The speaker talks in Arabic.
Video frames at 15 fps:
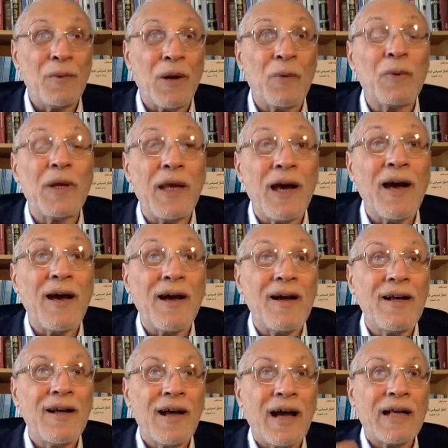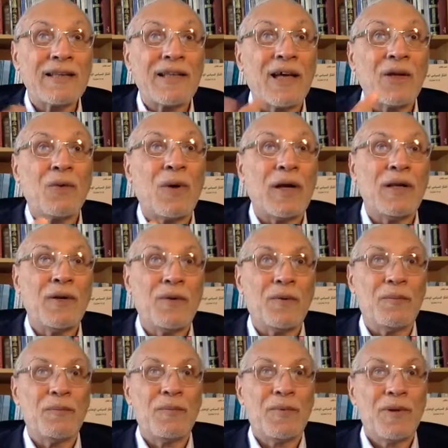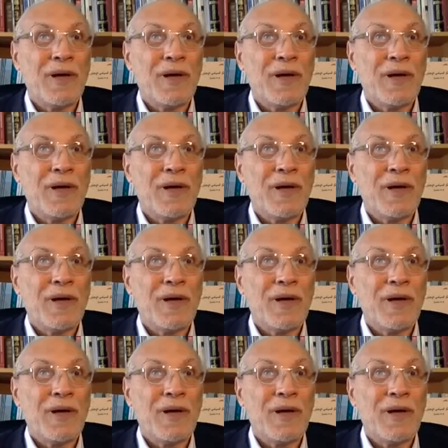الأولياء حتى نواليهم